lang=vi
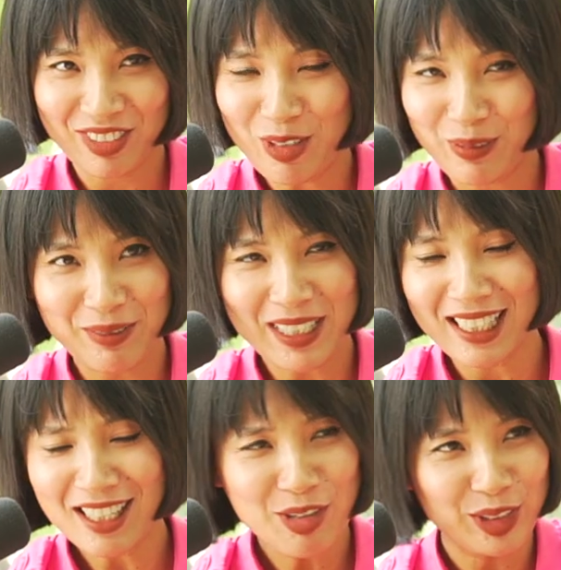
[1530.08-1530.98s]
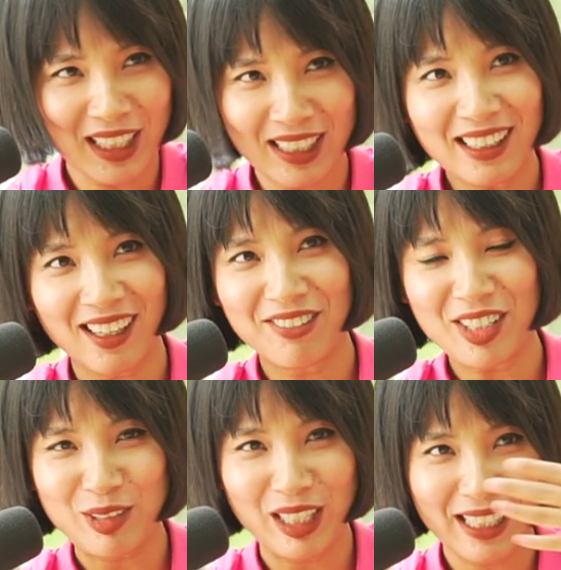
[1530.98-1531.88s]
ví dụ một cái bức tranh rất là nổi tiếng gì đó
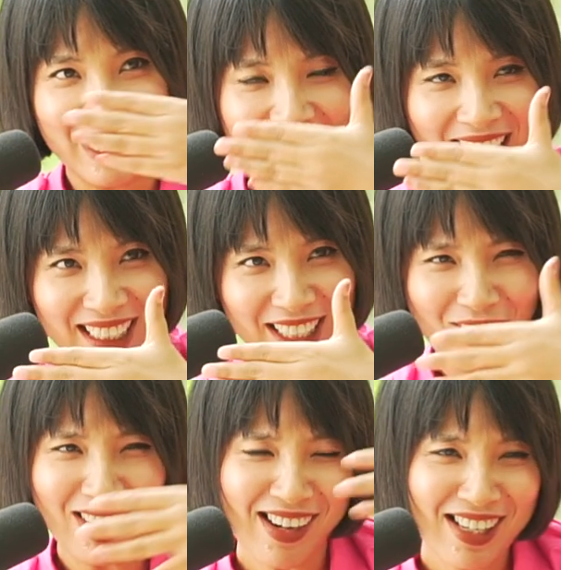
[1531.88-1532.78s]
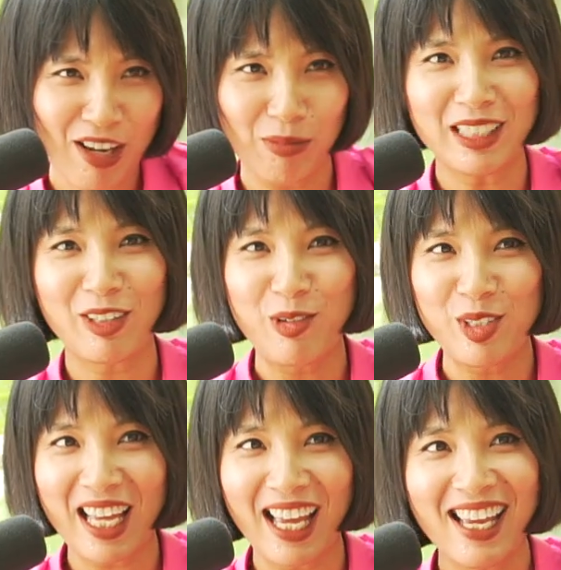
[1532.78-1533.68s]
và cô thấy cái cảnh này nó hơi giống thì
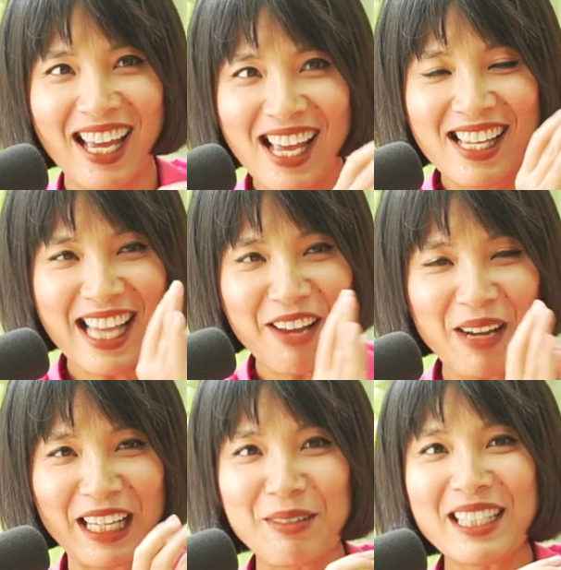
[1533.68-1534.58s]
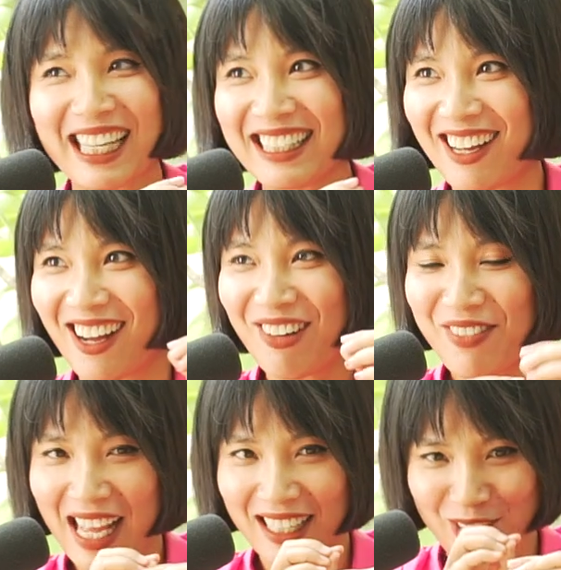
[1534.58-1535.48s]
cô sẽ xem lại cái xem bức tranh lại. đó
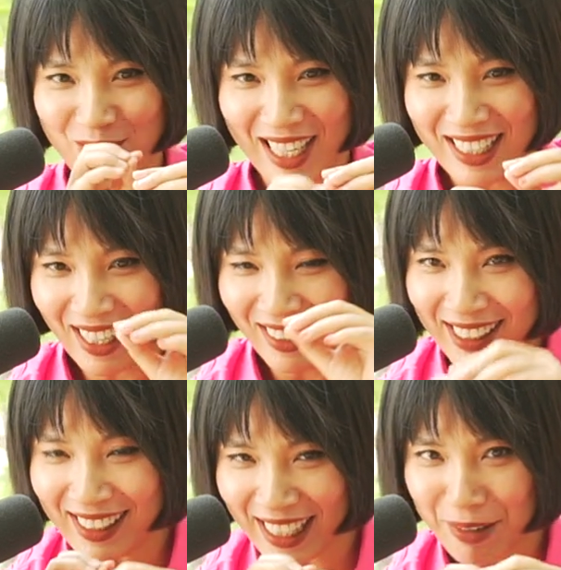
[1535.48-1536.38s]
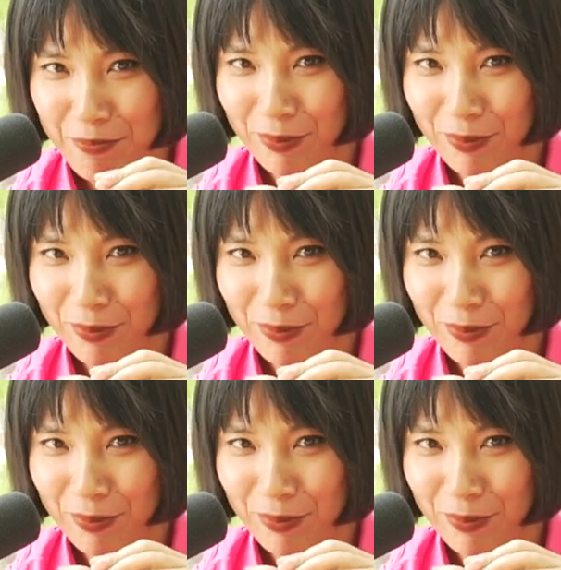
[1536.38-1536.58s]
và cô sẽ nhấn những cái